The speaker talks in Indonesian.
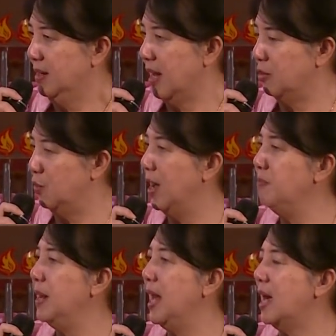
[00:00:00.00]
dan
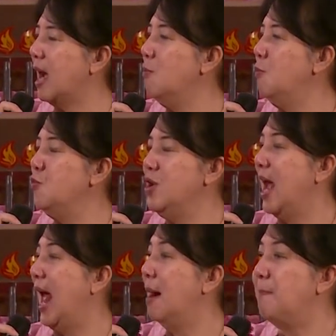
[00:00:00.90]
Tuhan bilang kamu
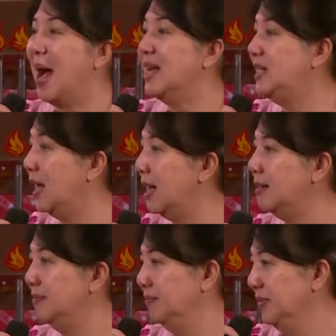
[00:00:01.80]
punya apa
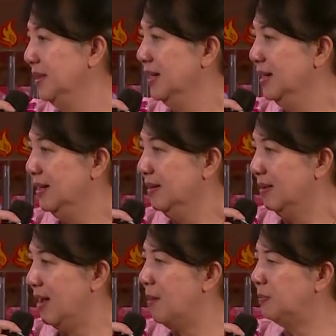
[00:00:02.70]
aja.
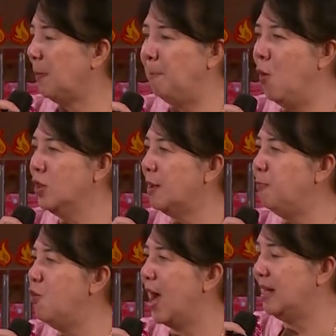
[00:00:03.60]
Ya
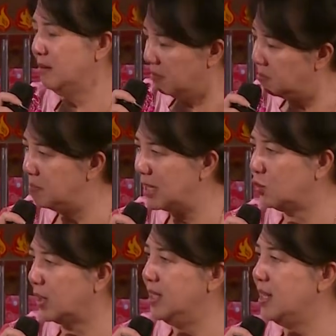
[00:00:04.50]
tepung-tepungan
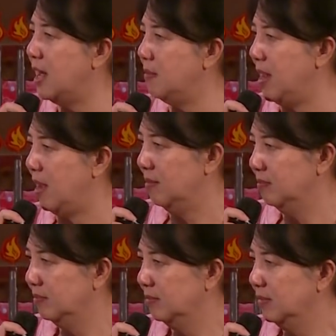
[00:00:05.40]
masukin di dalamnya.
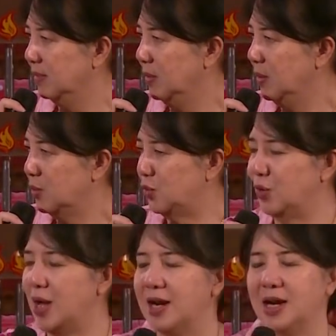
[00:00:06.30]

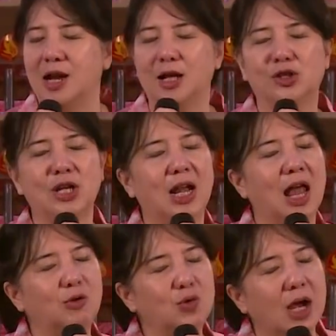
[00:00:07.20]
Saudara dan saya
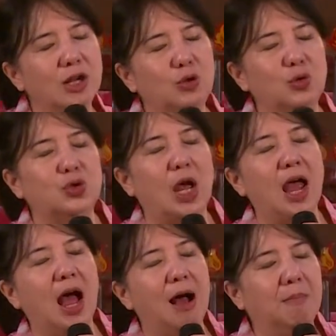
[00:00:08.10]
lakukan itu,
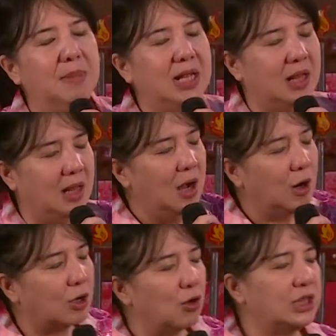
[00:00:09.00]
saya ambil
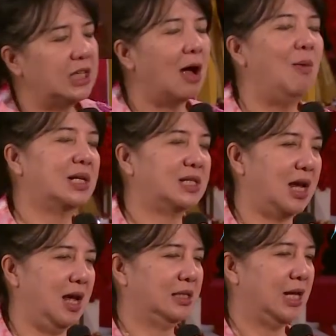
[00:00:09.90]
roti tawar
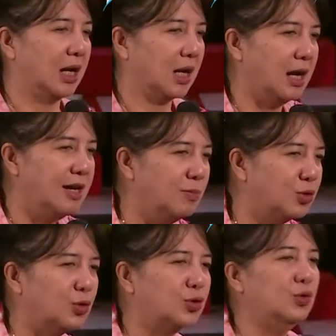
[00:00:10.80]
saya, saya rendam
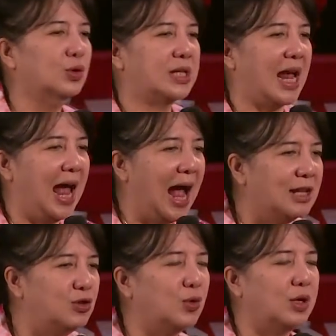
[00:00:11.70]
susu, saya
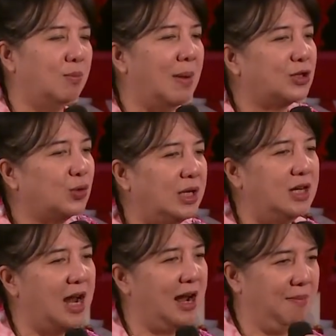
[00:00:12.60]
ancurin
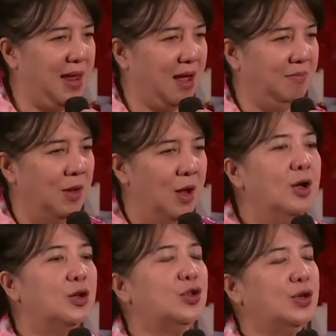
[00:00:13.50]
masukin di dalamnya.
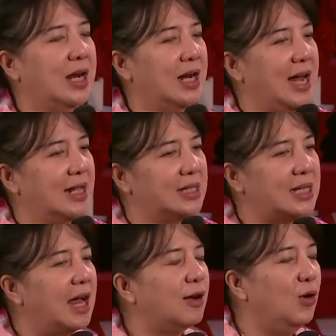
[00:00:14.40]
Saudara dan
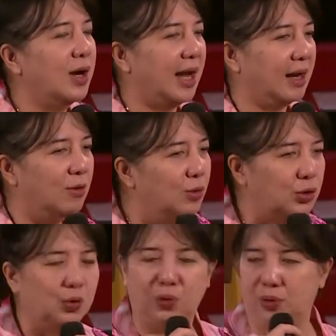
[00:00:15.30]
saya goreng
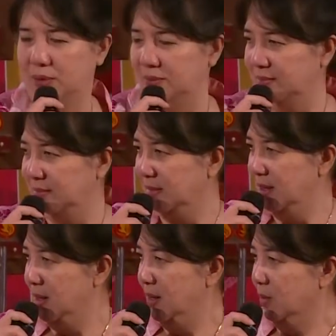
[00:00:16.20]
utuh.
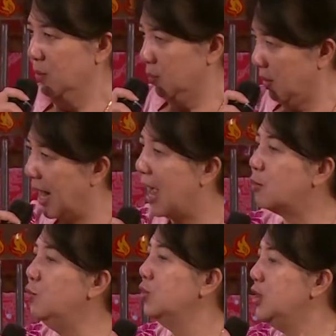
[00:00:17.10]

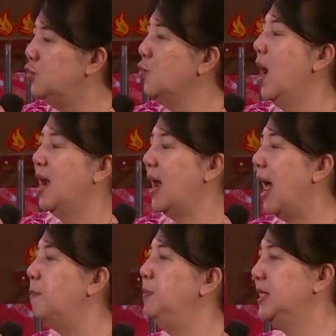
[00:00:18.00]
Laku dijual
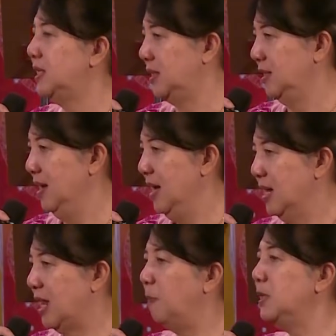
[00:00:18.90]
habis,
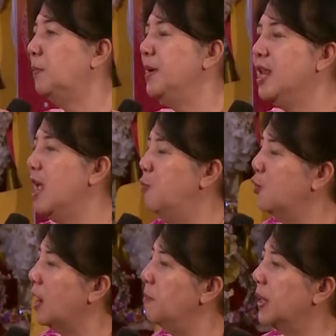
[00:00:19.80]
tapi sebenarnya
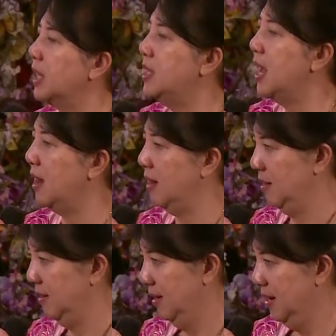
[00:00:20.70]
bukan bergedel,
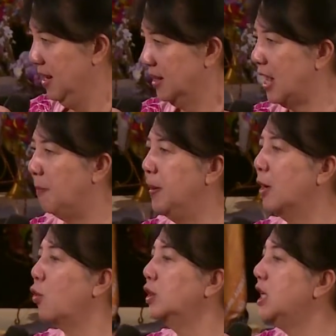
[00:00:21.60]
tapi
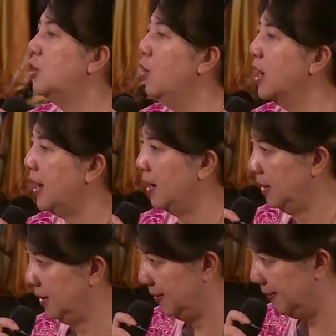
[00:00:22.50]
roti goreng.
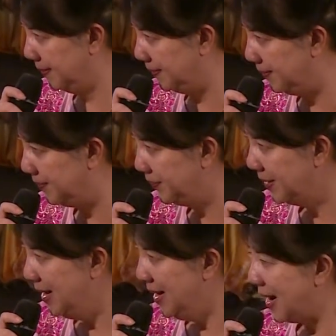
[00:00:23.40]

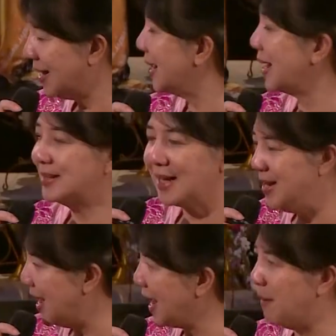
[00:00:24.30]
Karena
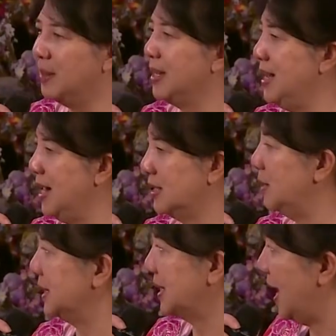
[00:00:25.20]
rasanya nggak bergedel
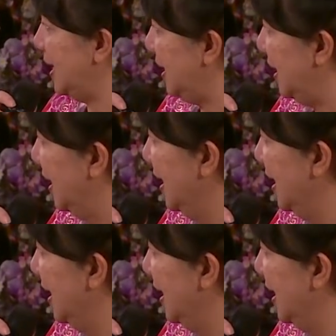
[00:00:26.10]
sama sekali.